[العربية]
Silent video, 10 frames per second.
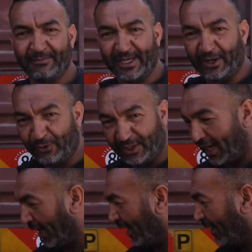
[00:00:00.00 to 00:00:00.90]
من
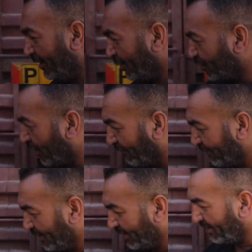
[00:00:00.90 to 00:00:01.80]
اخويا شوف
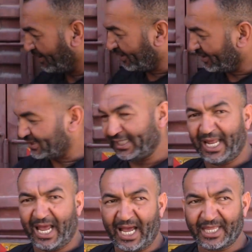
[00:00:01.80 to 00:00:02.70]

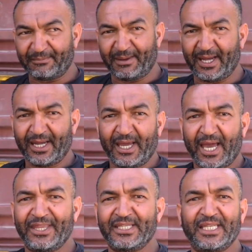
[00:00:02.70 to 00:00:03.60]
سلعه عظمه
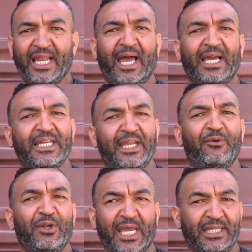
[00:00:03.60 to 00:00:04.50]
هذه سلعه
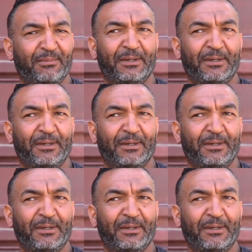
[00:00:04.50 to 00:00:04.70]
قليل وي كانت